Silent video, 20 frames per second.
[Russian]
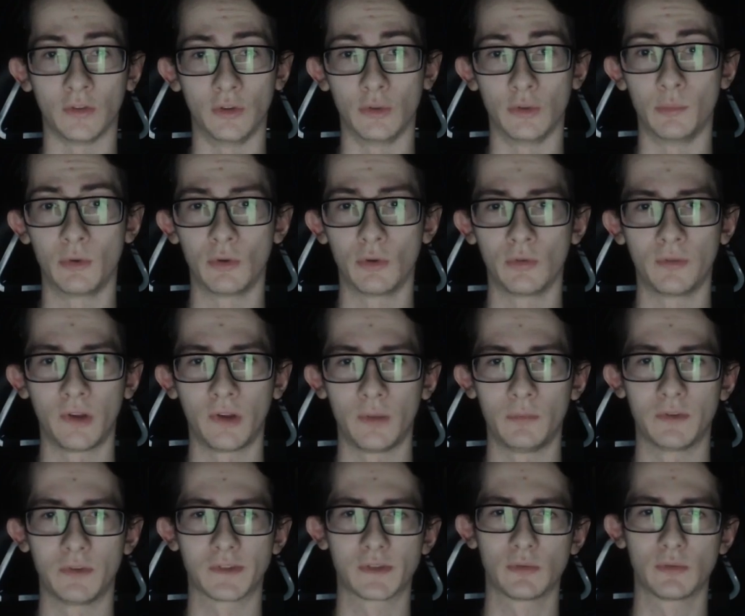
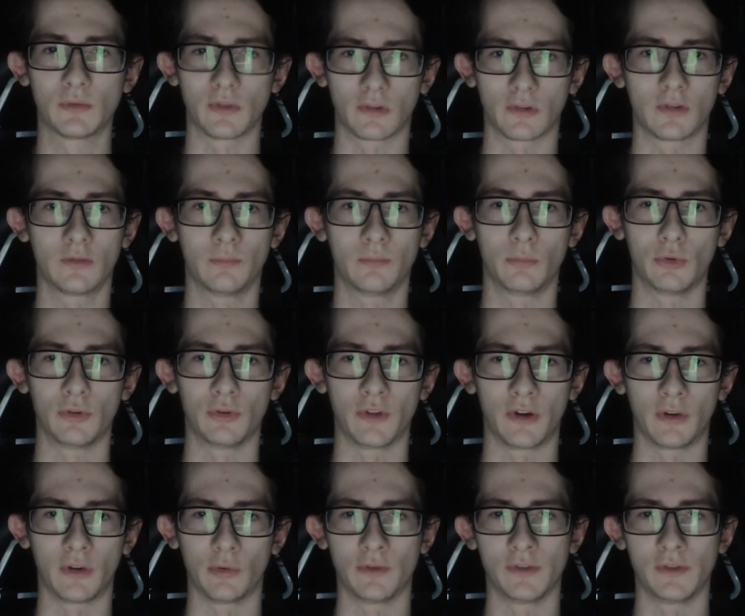Доброго времени суток,
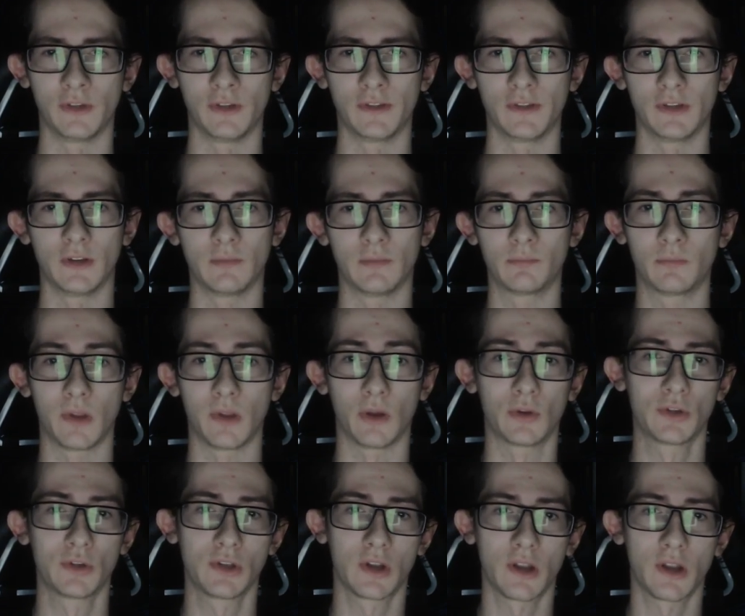мой дорогой зритель.
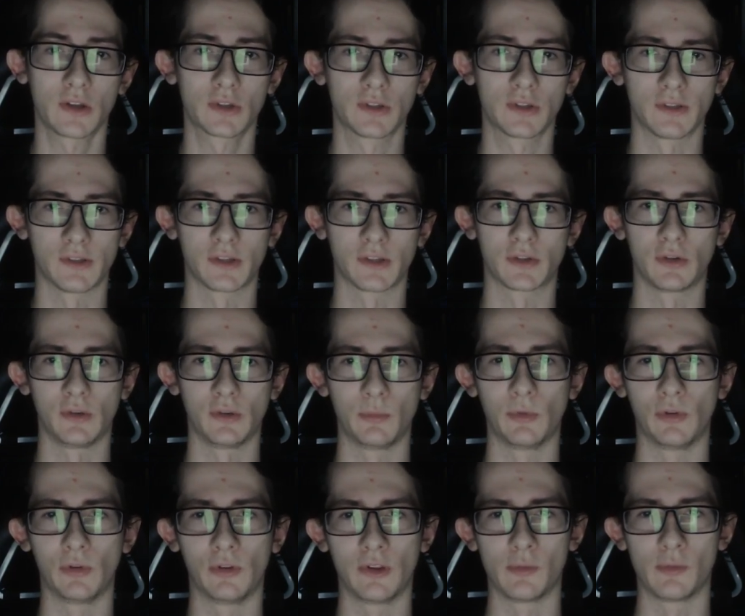Я очень рад, что ты
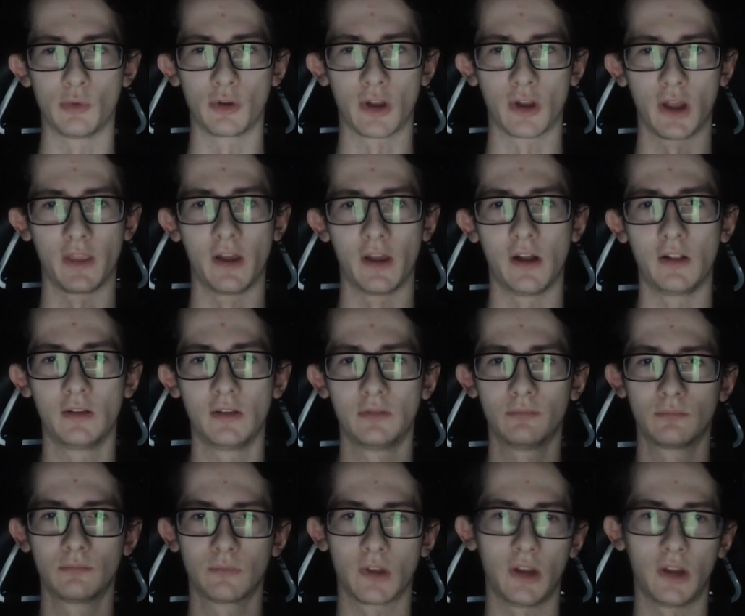зашел именно на мой
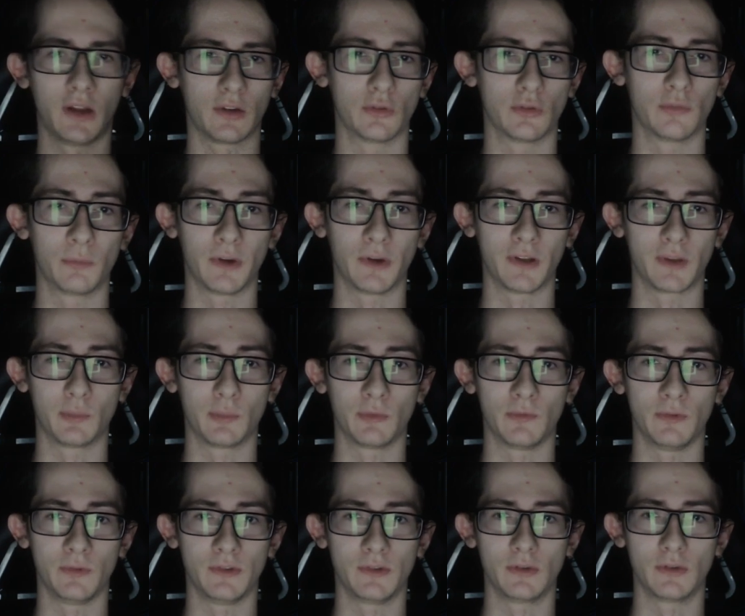канал, кликнул по
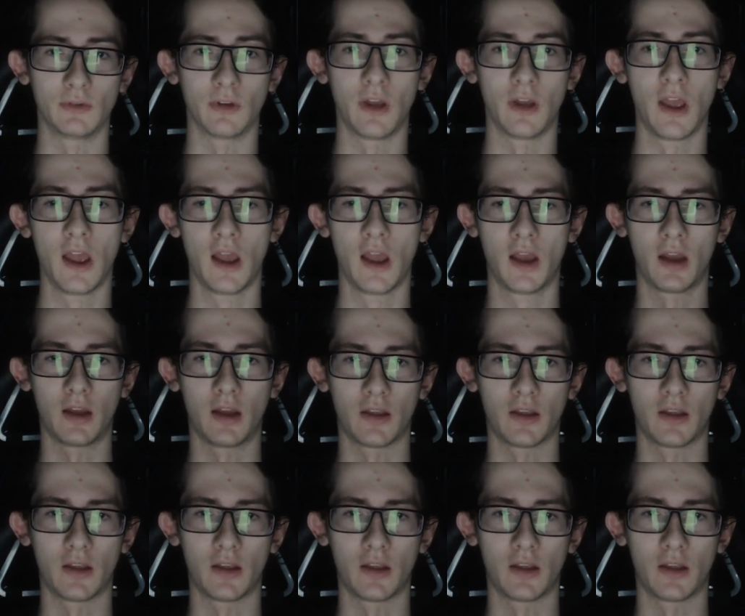этому видео.